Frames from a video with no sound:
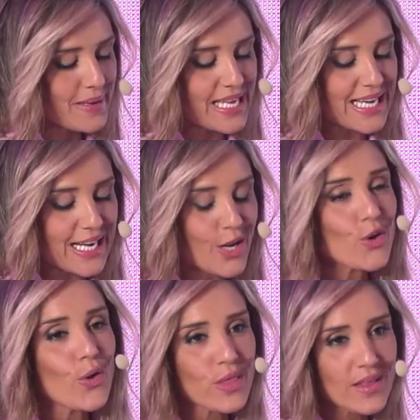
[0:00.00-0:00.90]
Ibérica es
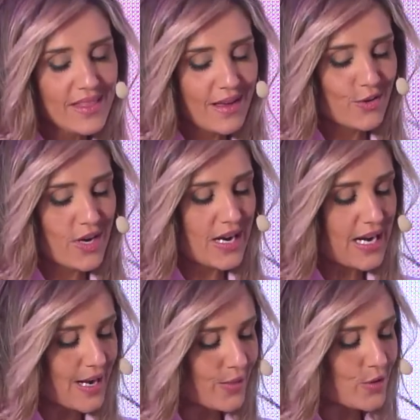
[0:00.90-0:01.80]
reconocida con el
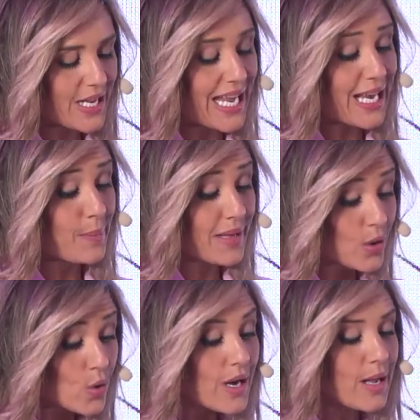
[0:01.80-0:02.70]
galardón al
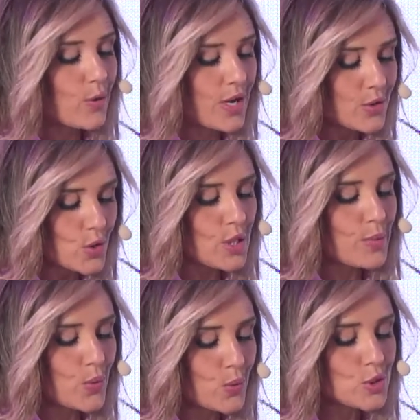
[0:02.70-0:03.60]
mejor laboratorio de
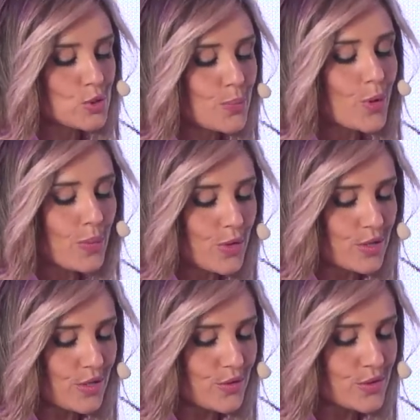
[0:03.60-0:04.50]
productos
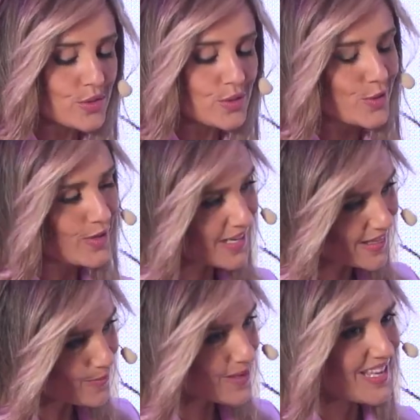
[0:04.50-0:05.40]
probióticos.
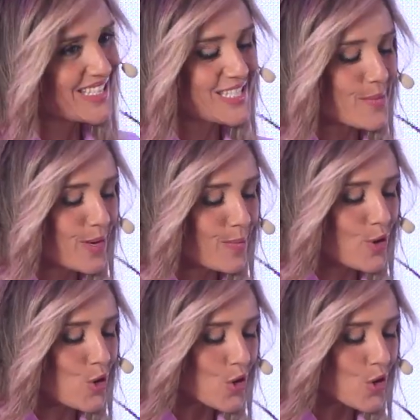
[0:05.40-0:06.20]
Recibe este premio